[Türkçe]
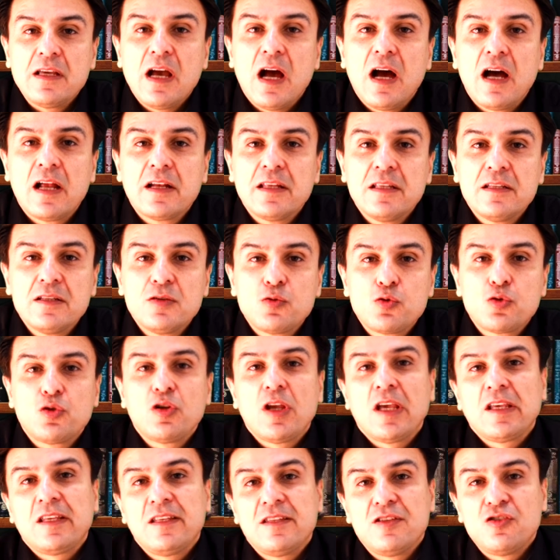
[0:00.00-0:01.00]
yarın
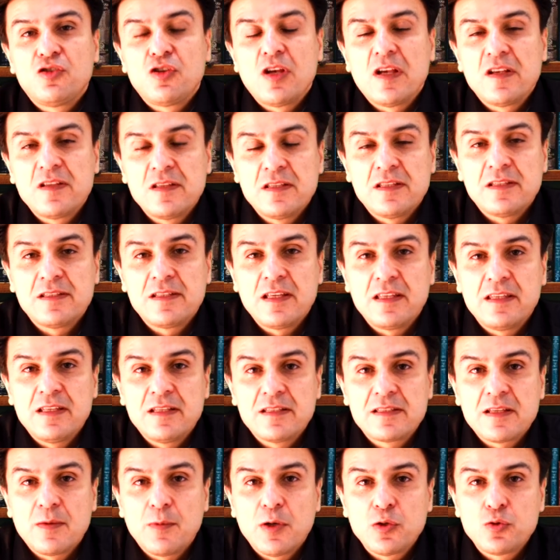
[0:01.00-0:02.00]
şuraya gideceğiz
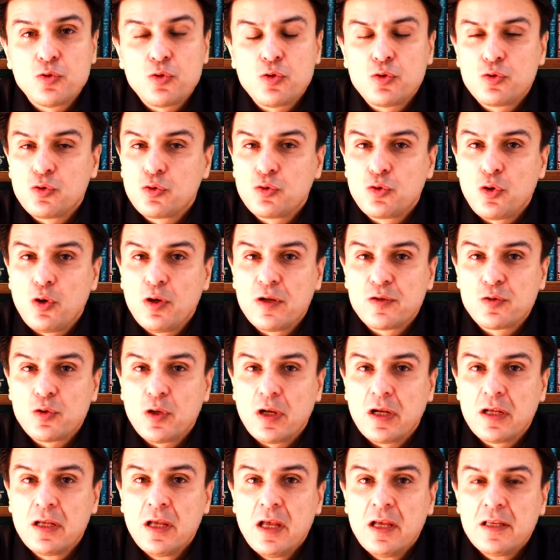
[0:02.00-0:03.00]
dediğiniz zaman çocuk şöyle
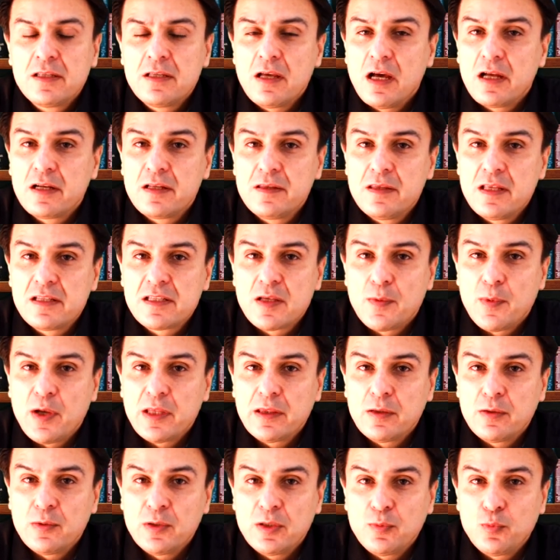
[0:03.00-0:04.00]
sorar. Yarın ne
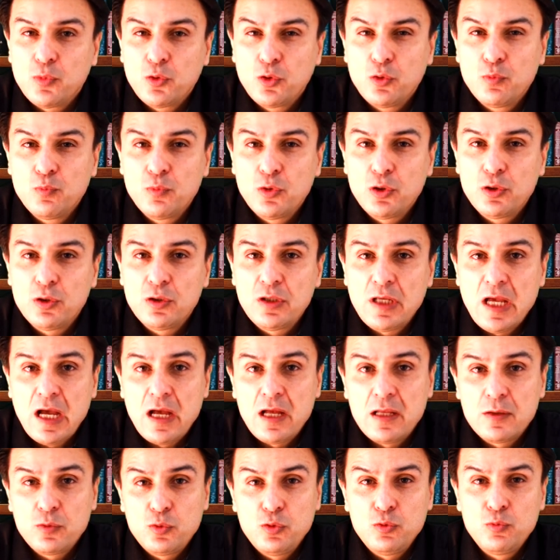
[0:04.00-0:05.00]
zamandaydı? Bugün müydü
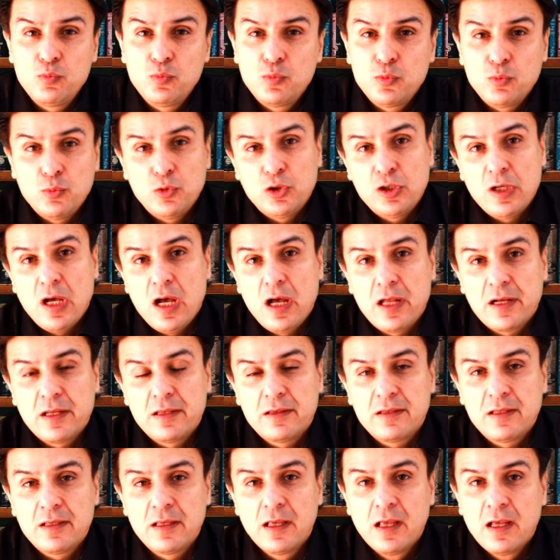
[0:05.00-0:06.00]
ya dün mü
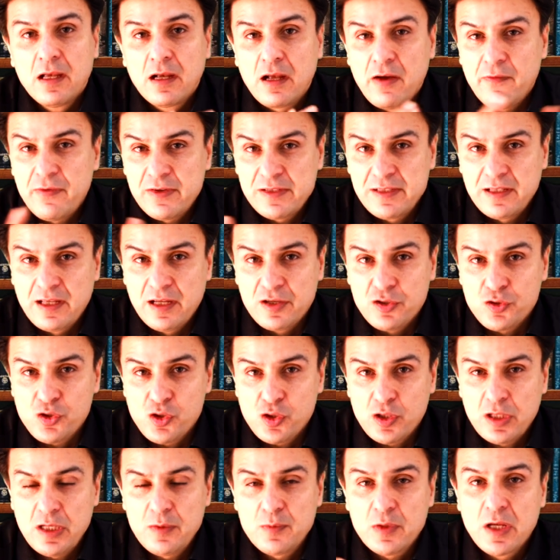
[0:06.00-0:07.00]
yarındı. Kafası
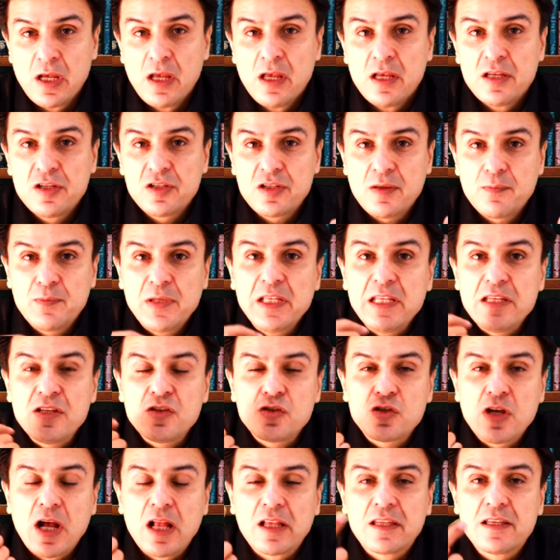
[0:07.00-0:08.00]
karışır değil mi? İşte
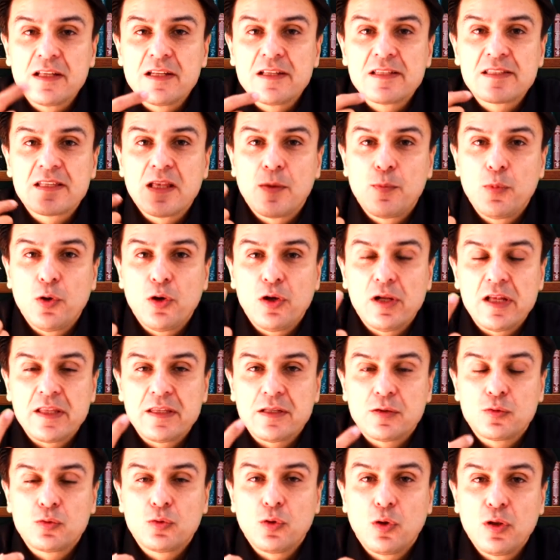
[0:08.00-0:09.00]
bilinçaltınız da
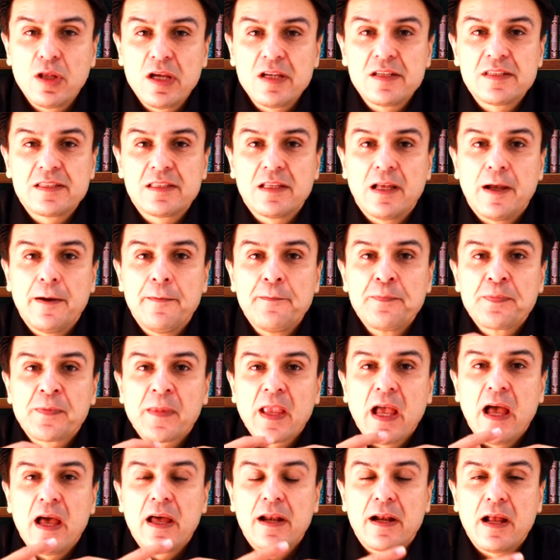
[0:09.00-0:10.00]
böyledir olacaktır. Dolayısıyla
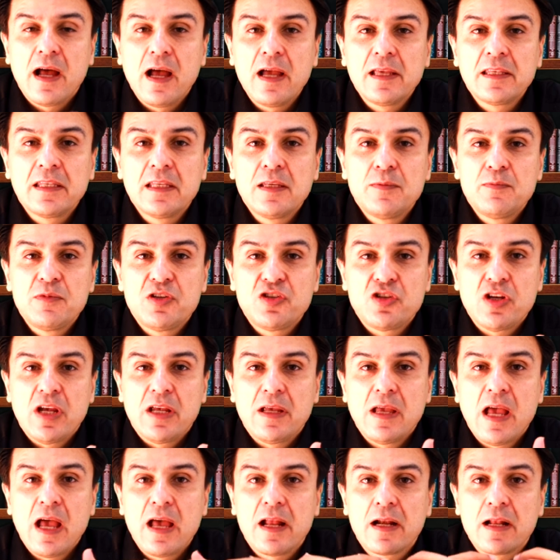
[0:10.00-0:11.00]
herhangi bir
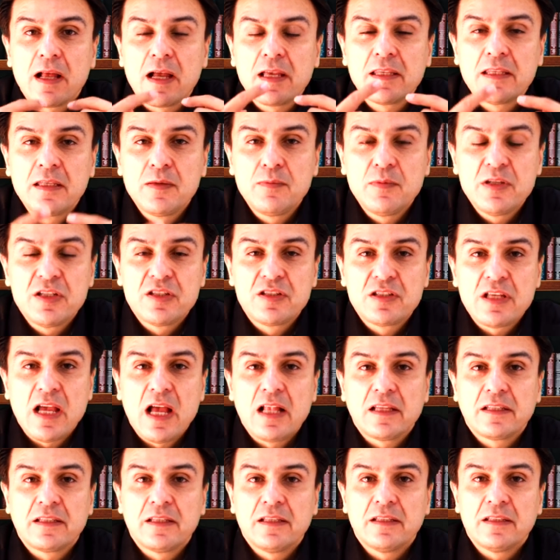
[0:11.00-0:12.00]
şey, herhangi bir
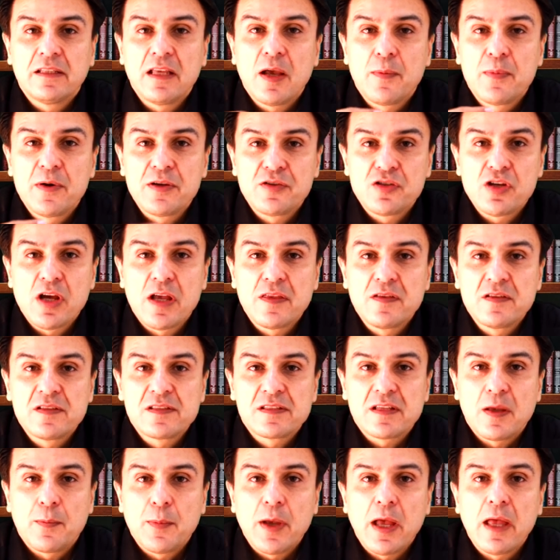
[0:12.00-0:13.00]
telkin yapacağınız
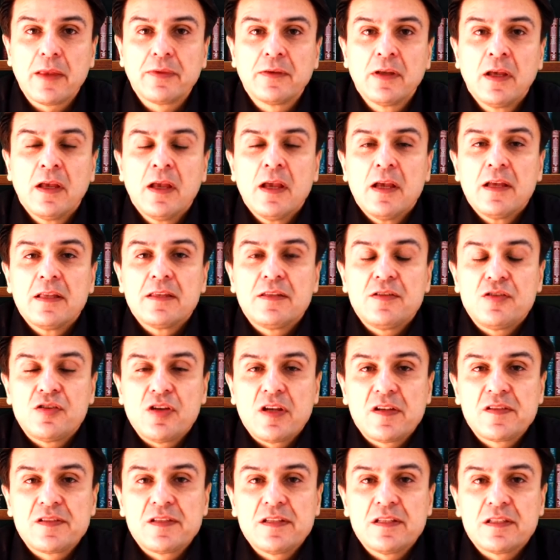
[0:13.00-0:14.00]
zaman
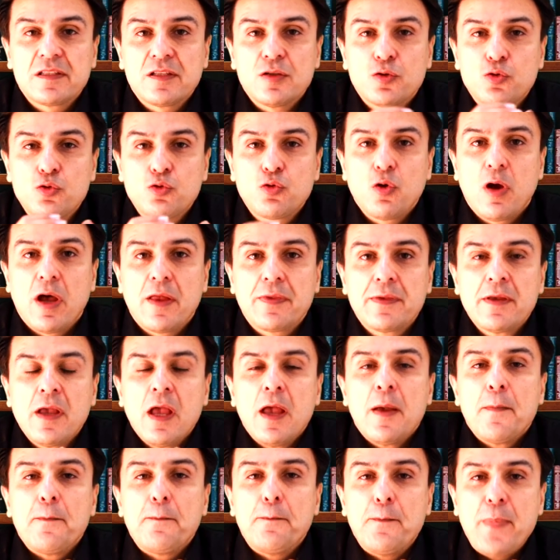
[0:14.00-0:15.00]
diyeceksiniz ki şu an
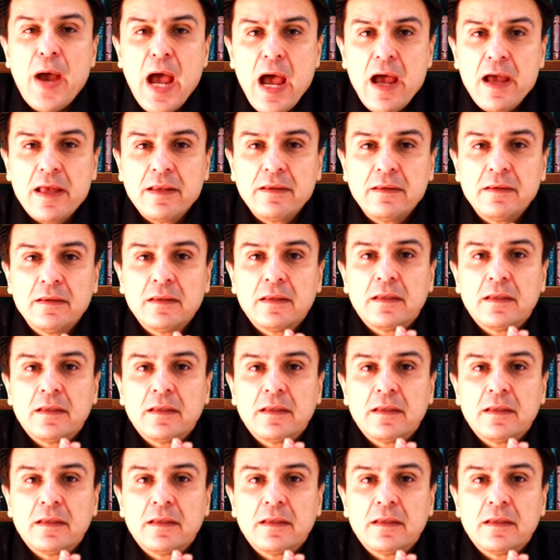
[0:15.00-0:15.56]
ben